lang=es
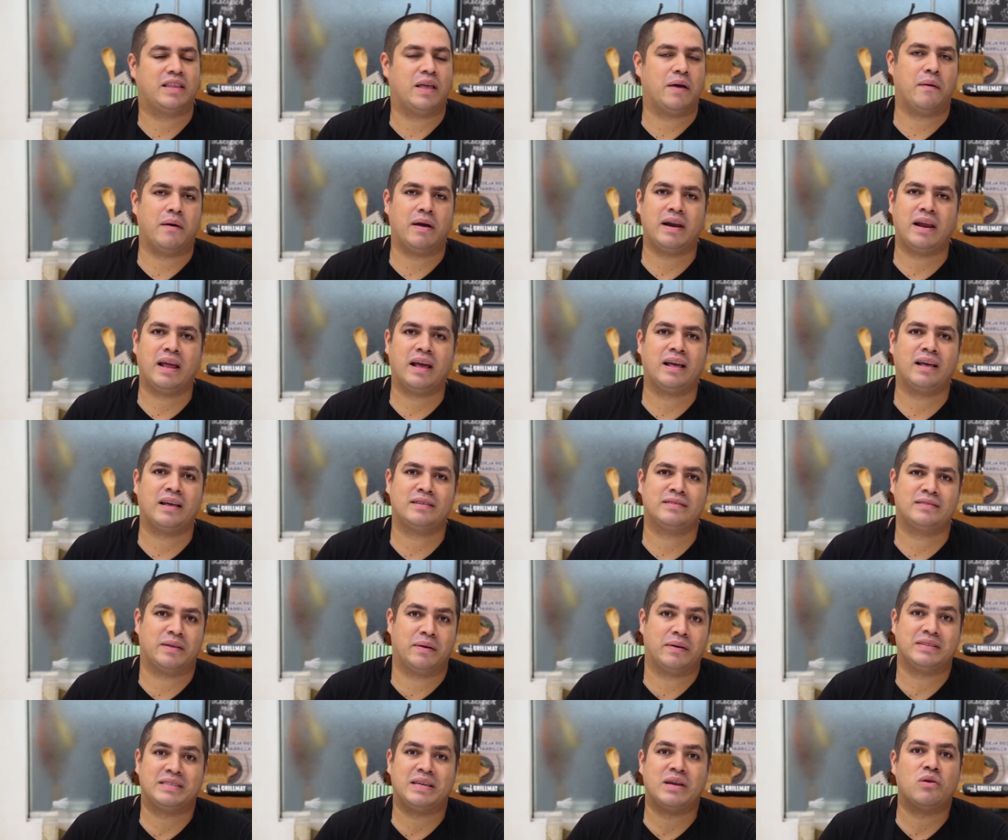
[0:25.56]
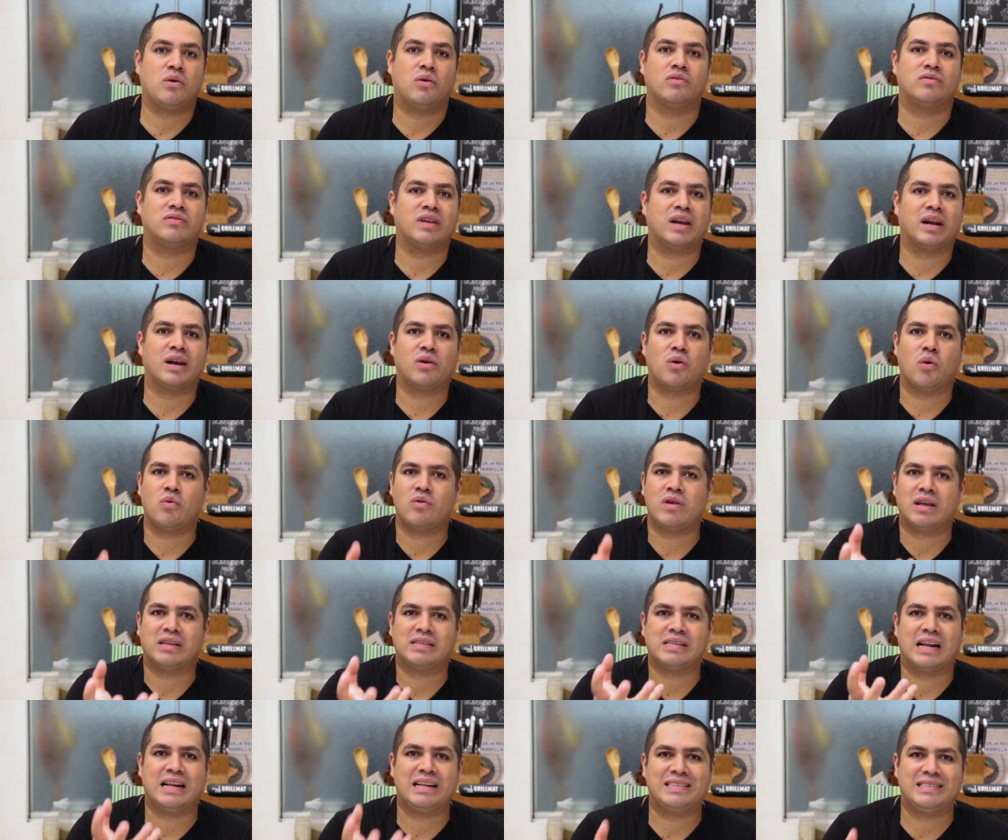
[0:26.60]
te, van a, te vas a encontrar con
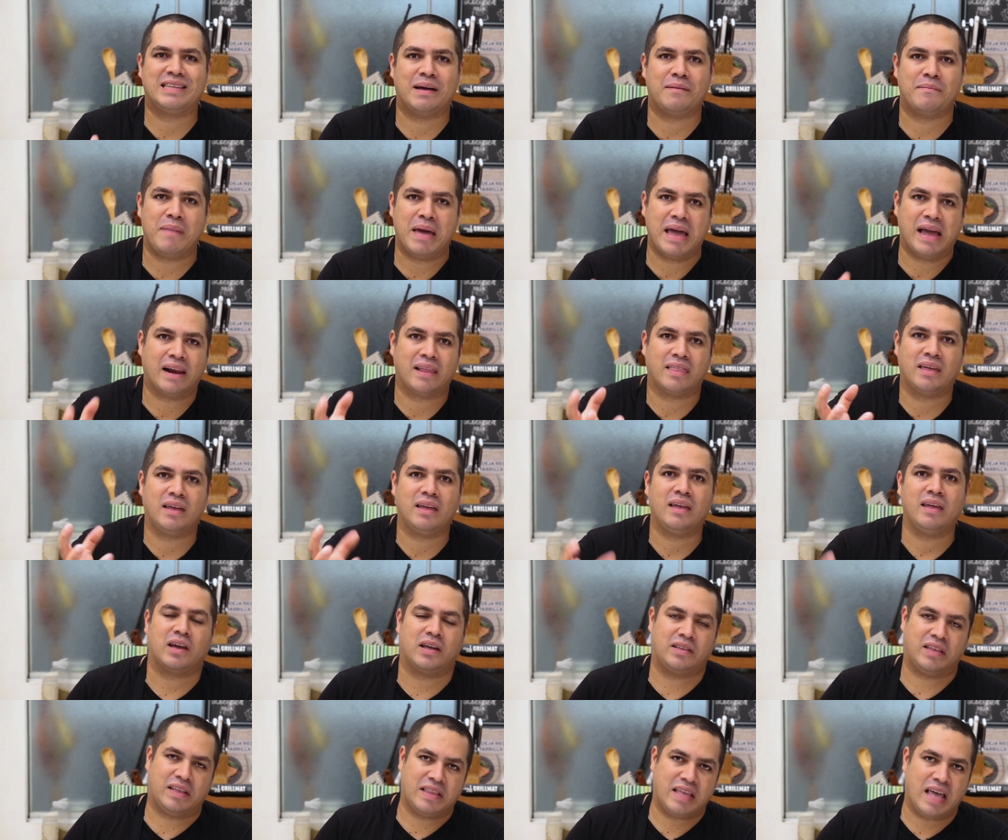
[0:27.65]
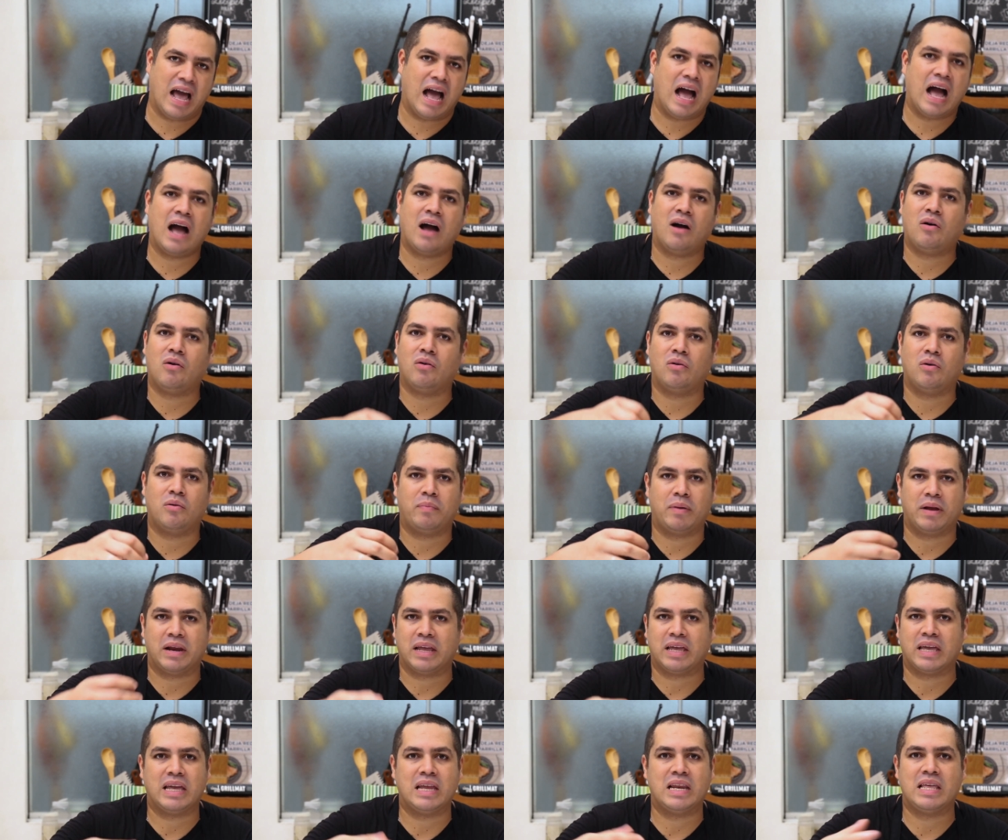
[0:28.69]
una salsa verde que tiene ajo,
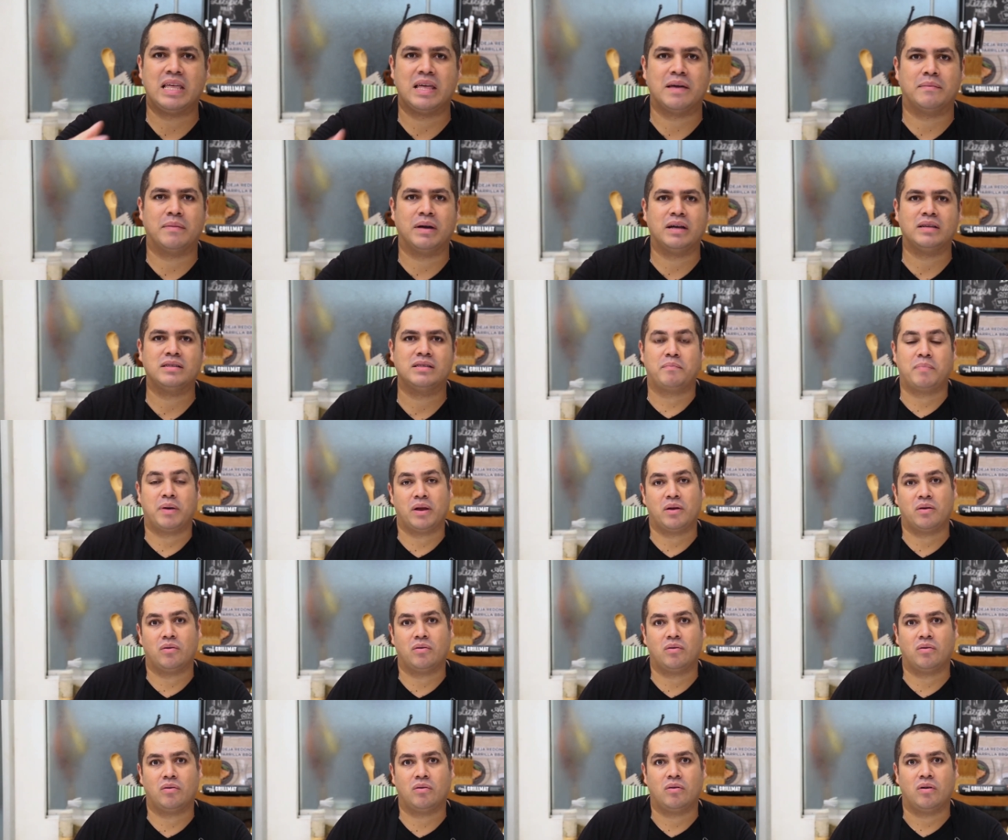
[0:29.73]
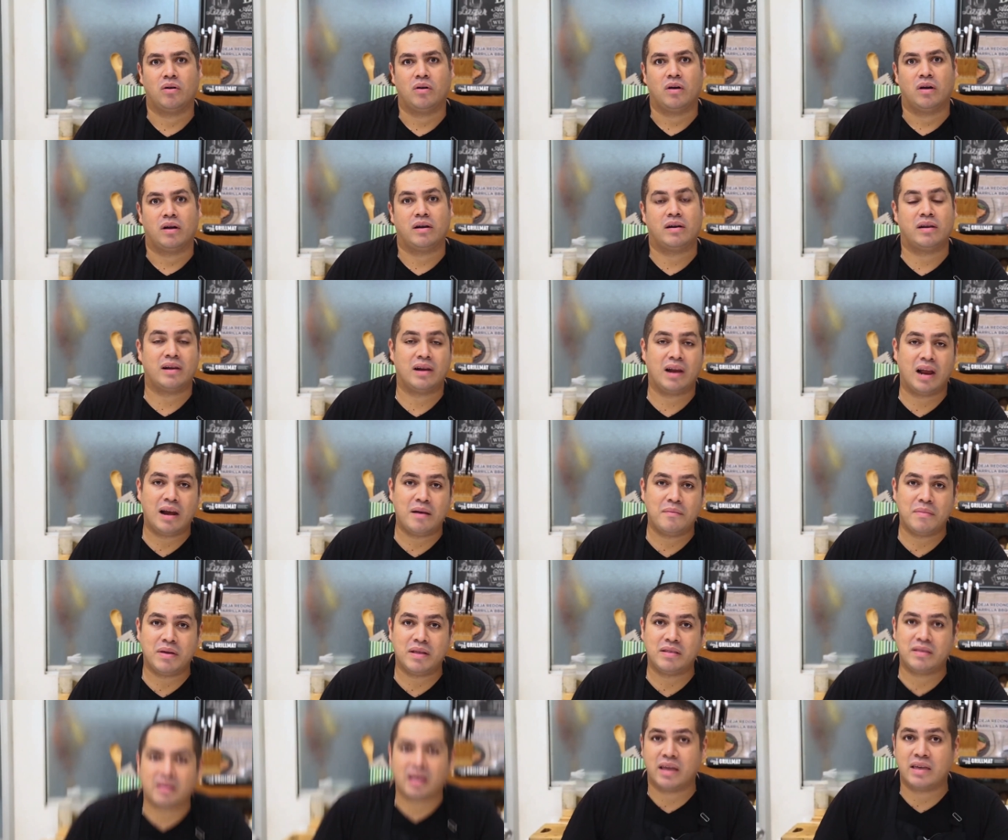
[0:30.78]
perejil y demás, pero
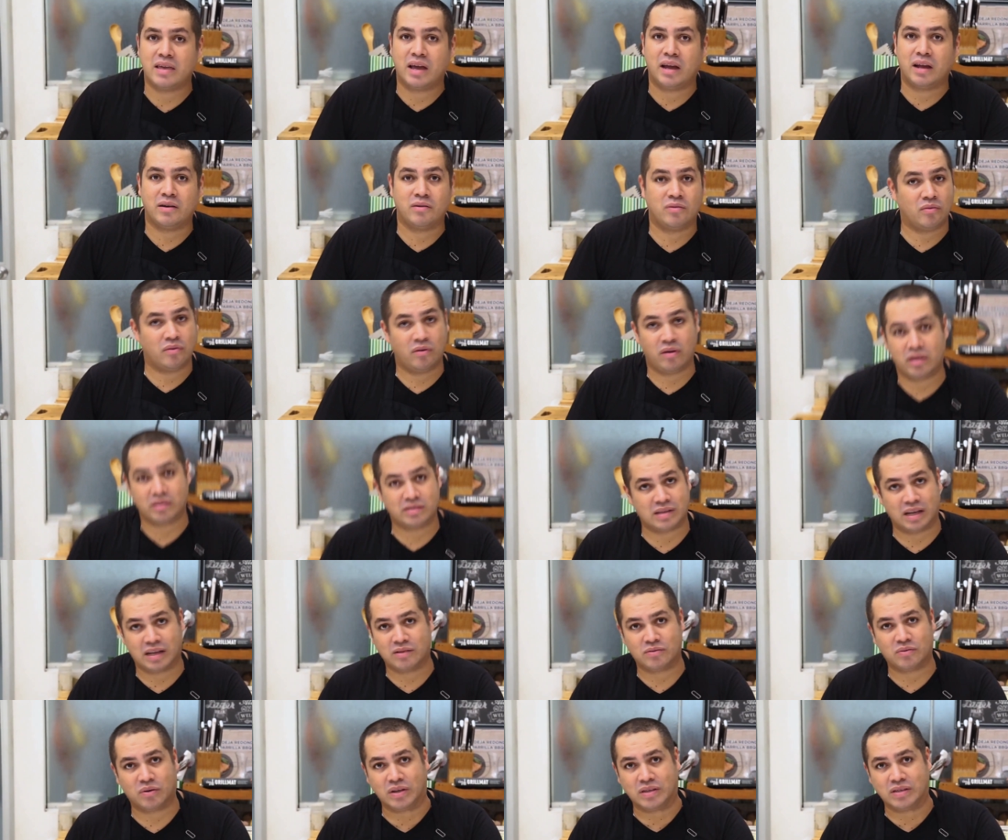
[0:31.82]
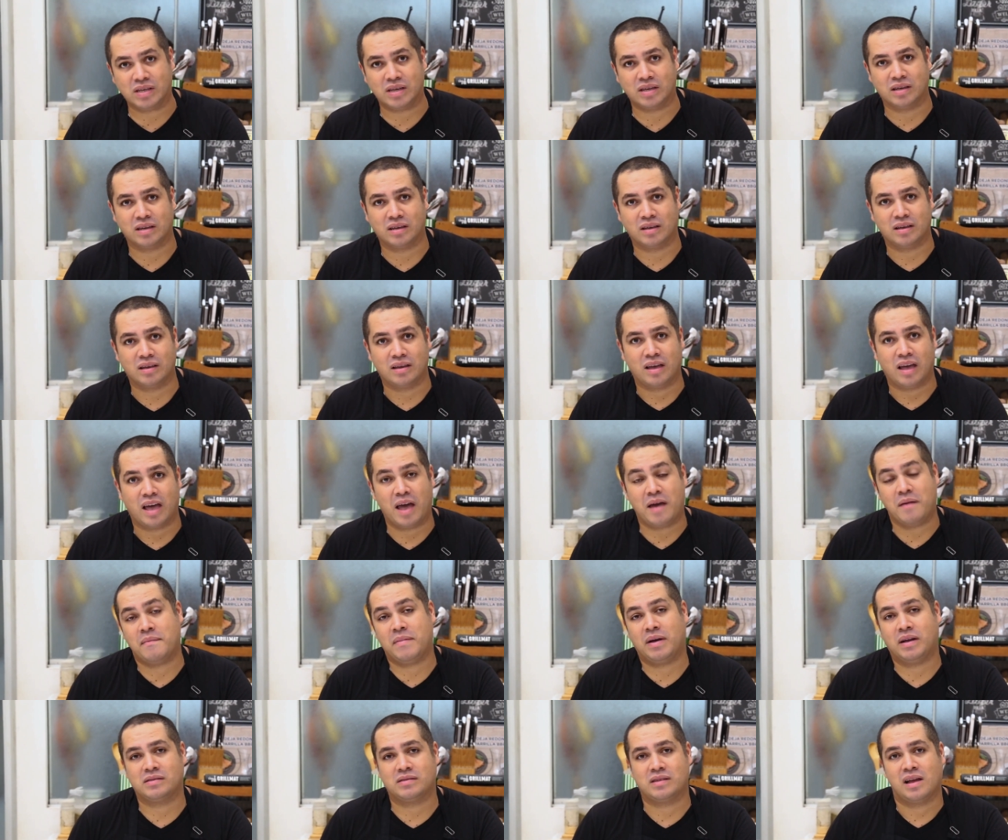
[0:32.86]
realmente allá no es tanto así.
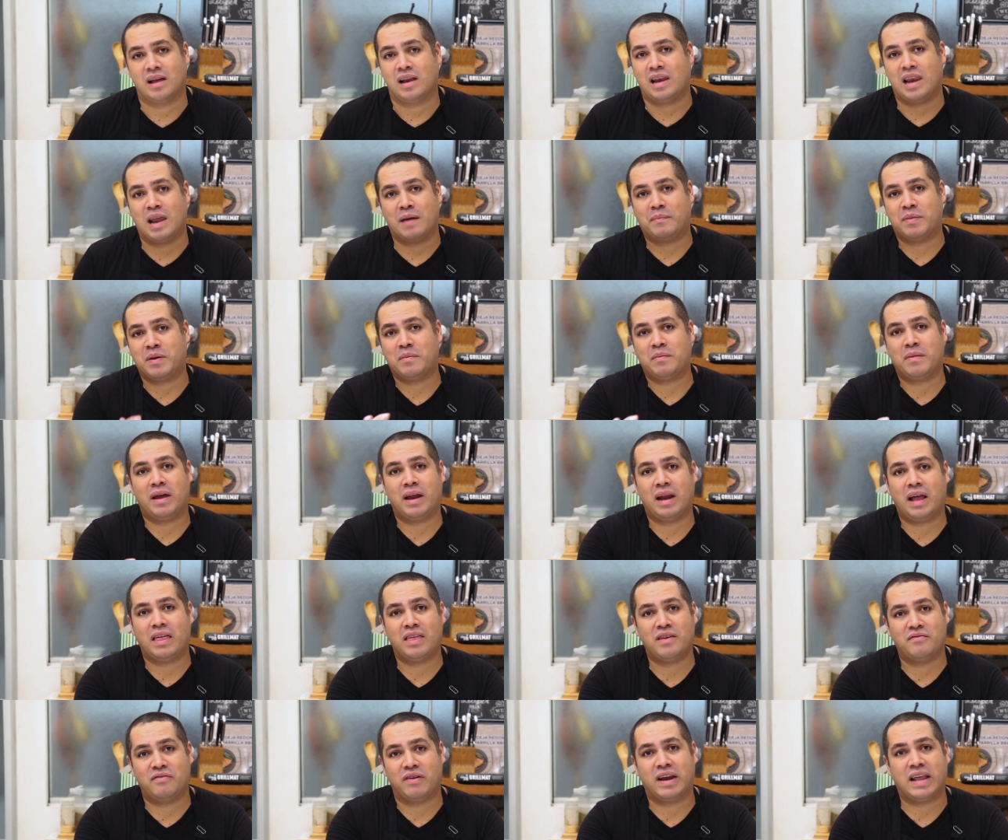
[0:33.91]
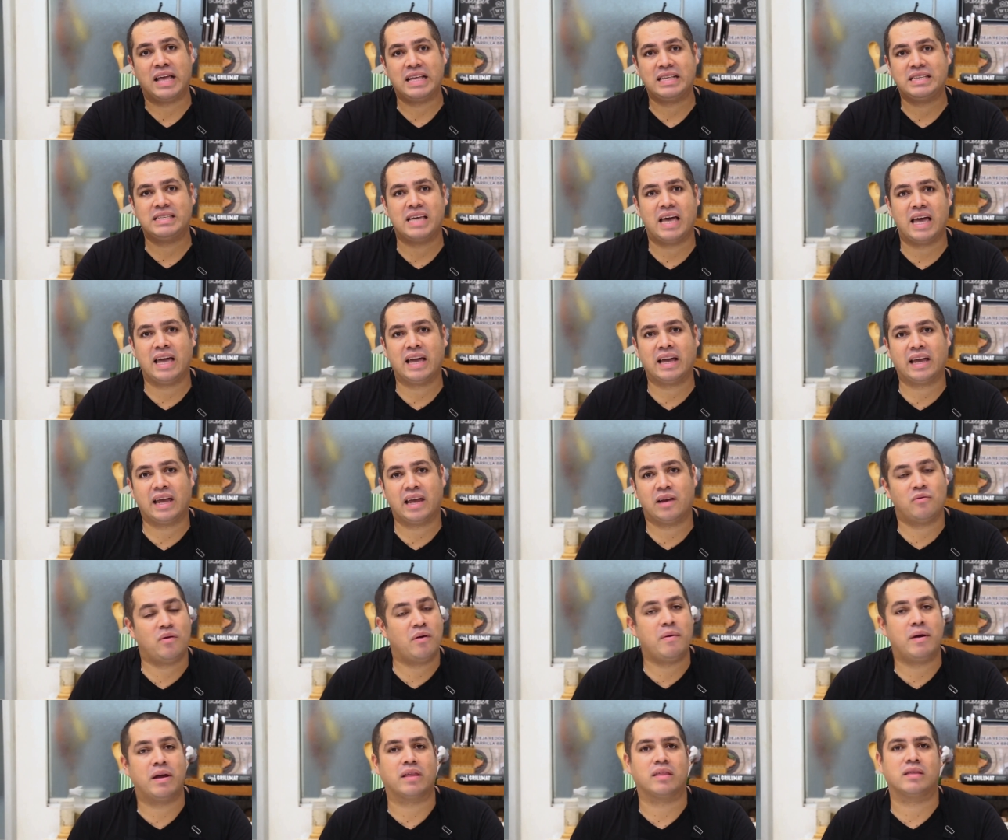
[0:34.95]
Es más, la primera diferencia es que
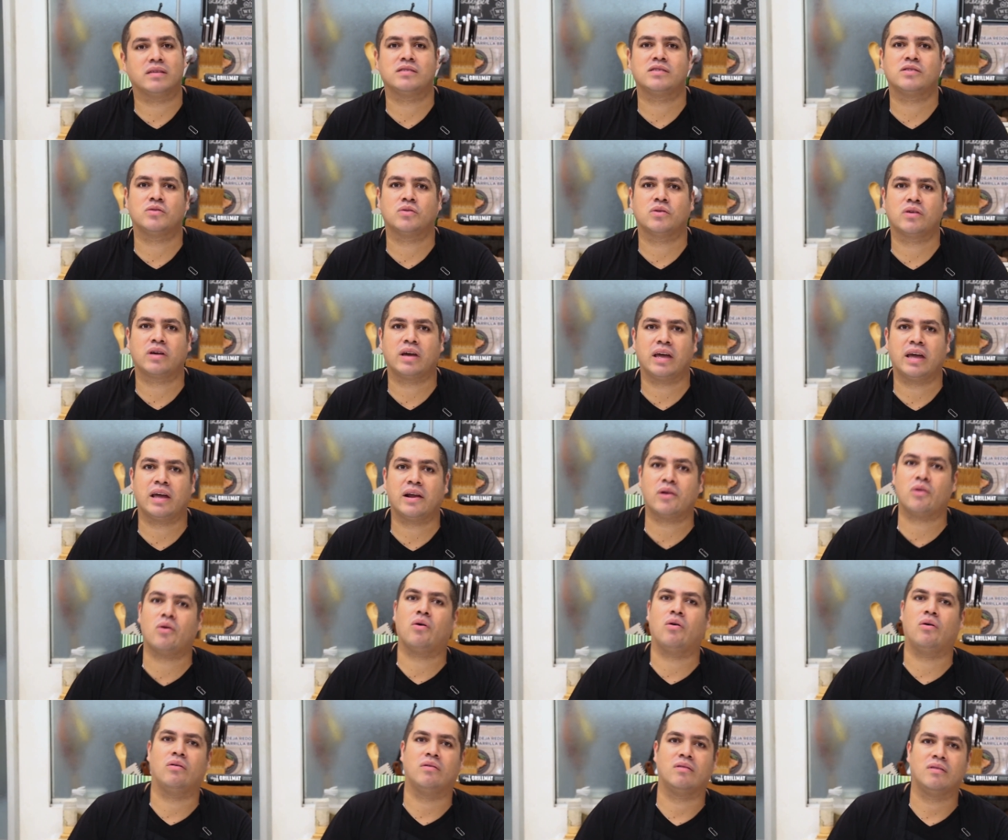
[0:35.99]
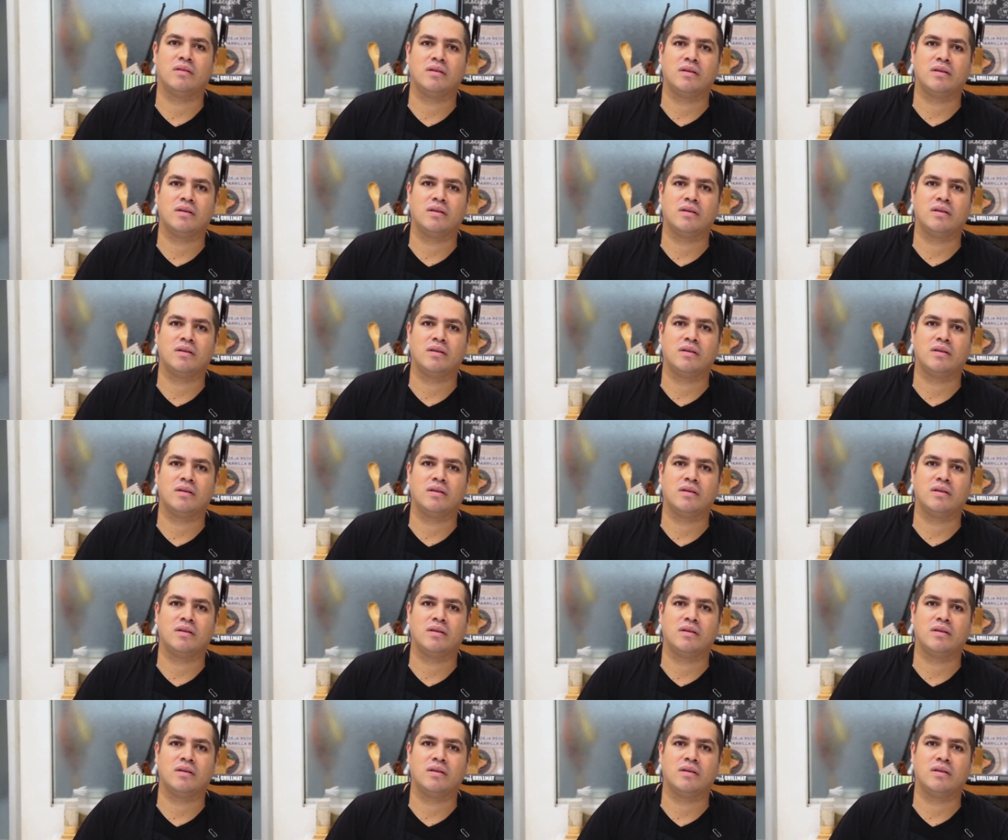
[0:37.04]
no es verde, sino que es rojo.